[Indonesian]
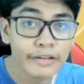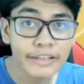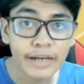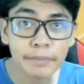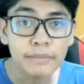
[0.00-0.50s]

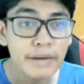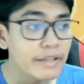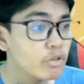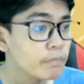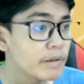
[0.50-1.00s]
dia
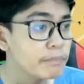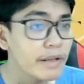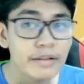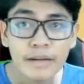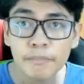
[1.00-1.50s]
bermain Super
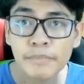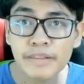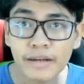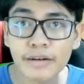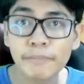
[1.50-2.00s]
Beer dan
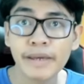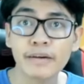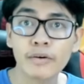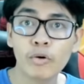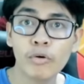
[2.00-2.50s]
bisa ke
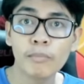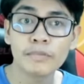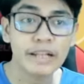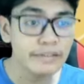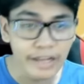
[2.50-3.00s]
backroom.
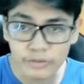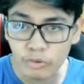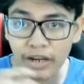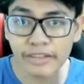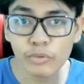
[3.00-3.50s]
Dan
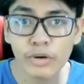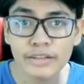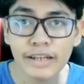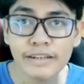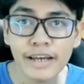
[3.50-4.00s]
kreator lain juga
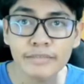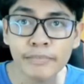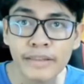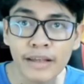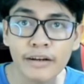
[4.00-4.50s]
tak
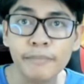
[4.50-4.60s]
lihat bisa ke